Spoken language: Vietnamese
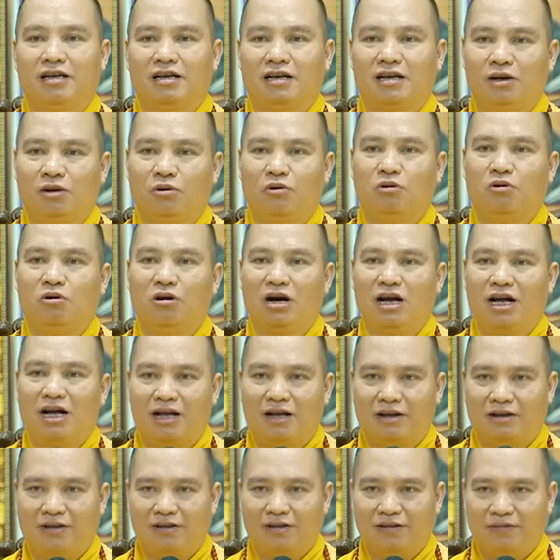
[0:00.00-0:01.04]
lúa
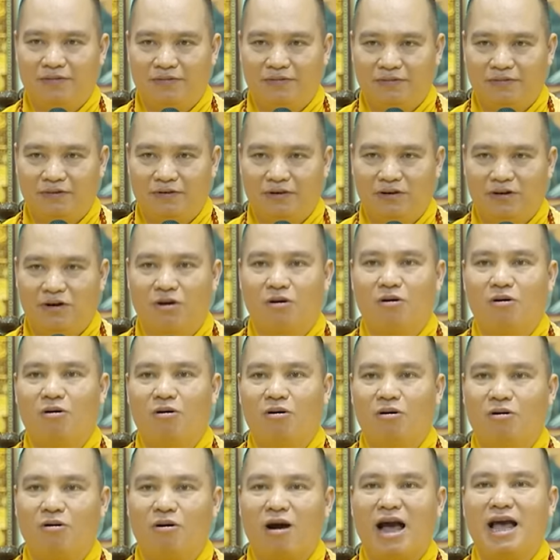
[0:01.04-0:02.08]

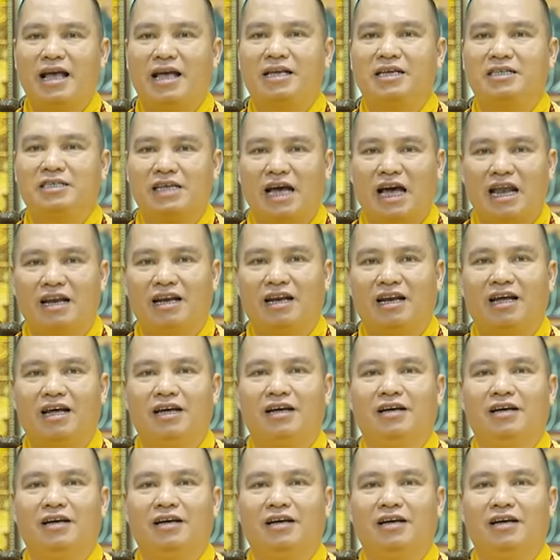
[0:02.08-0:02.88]
ngô khoai sắn